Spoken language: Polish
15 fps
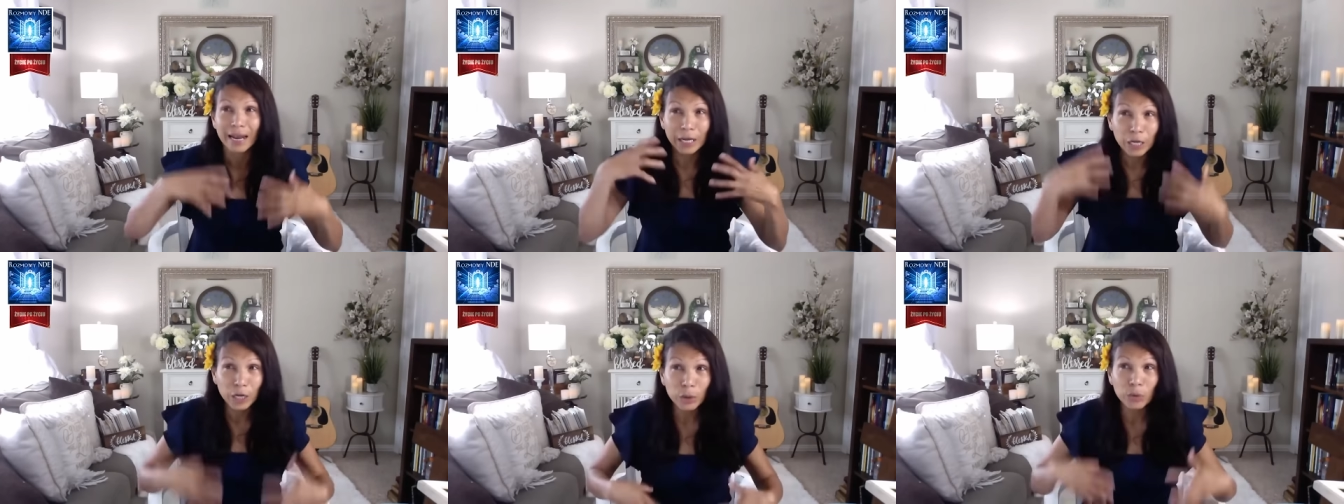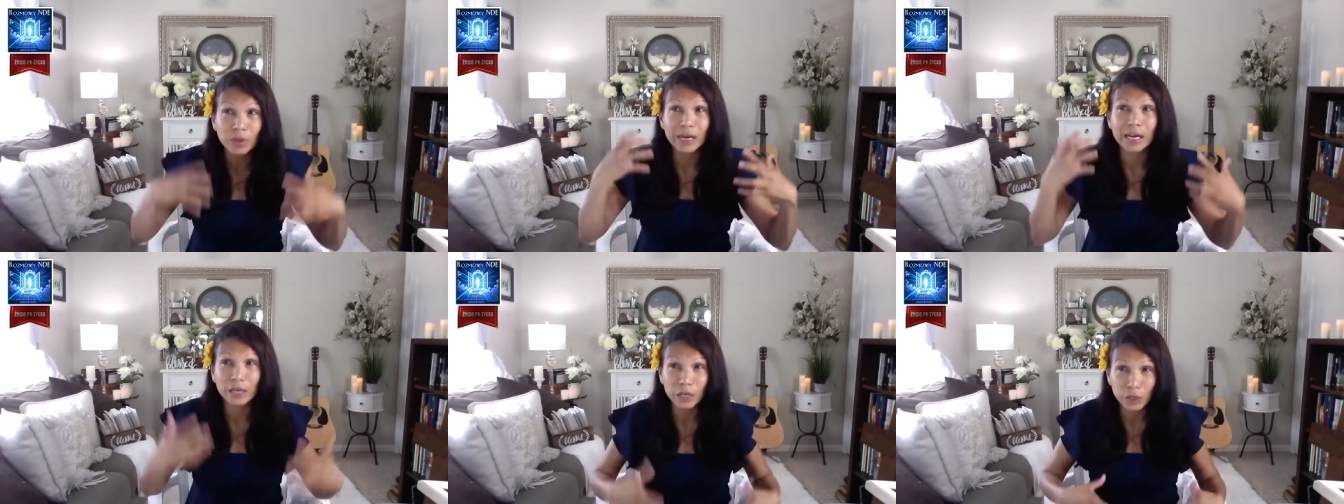że
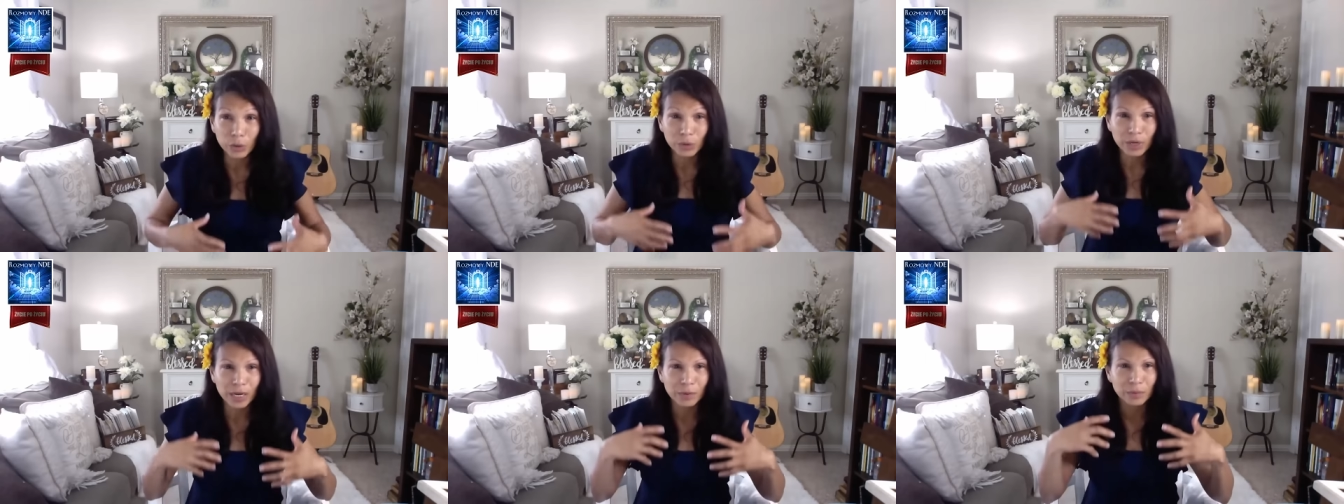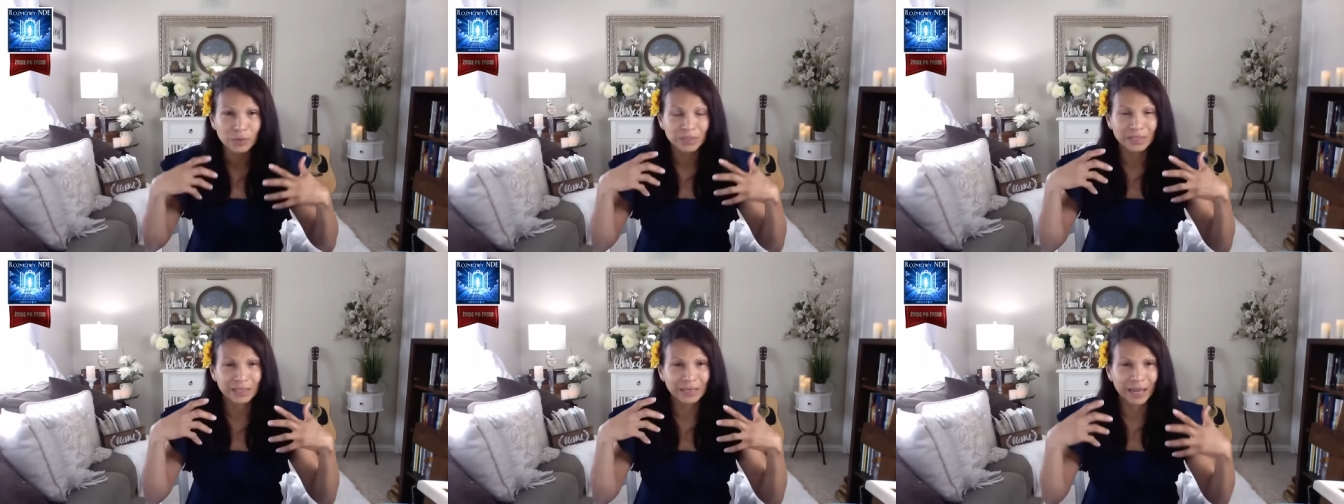wiedziałam,
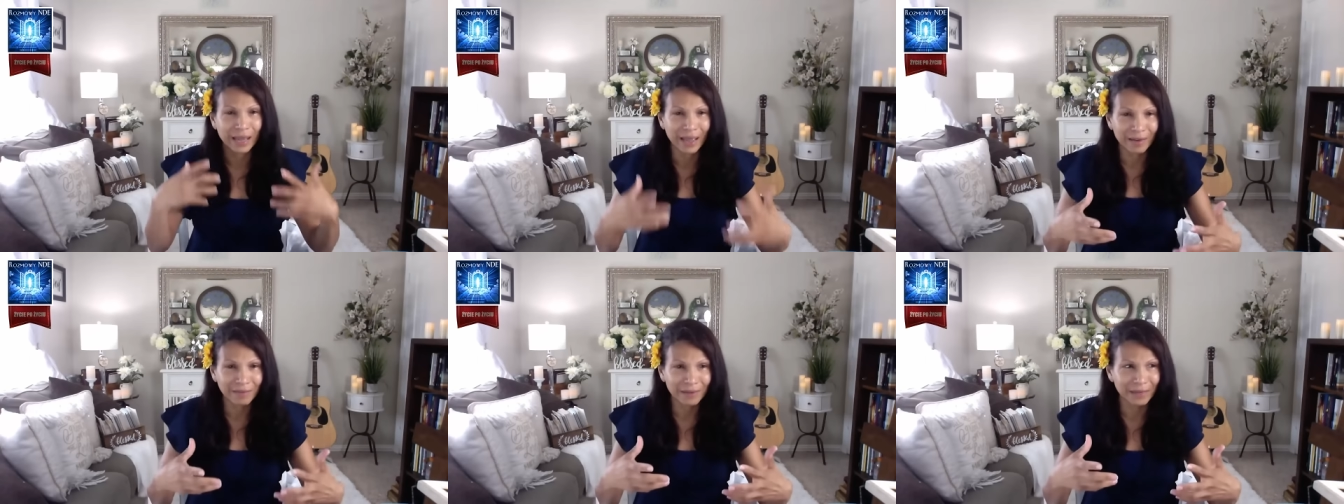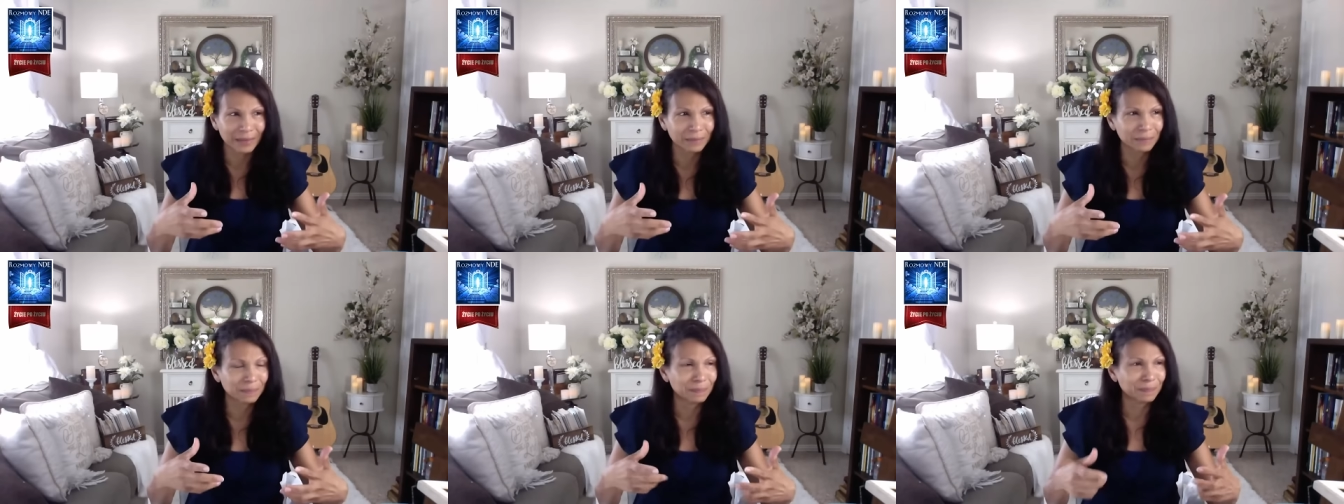wiedziałam, że byłam
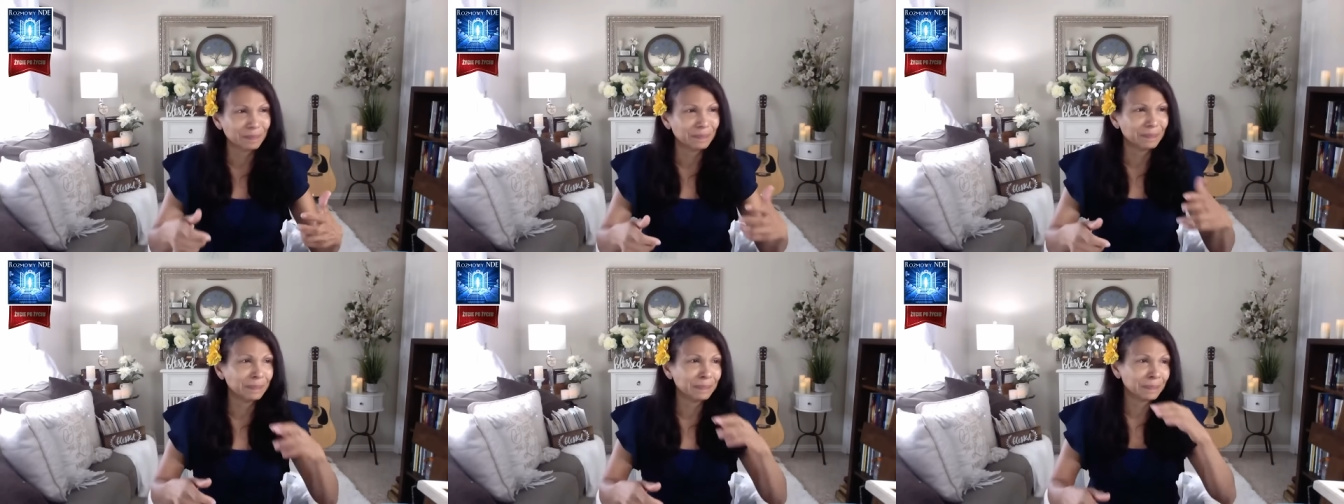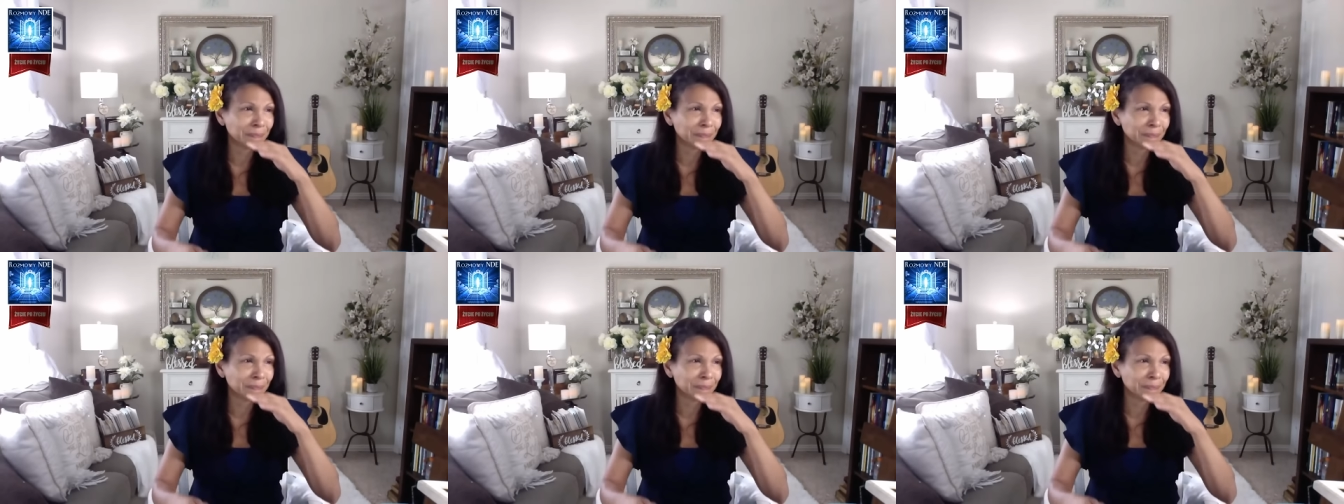w niebie.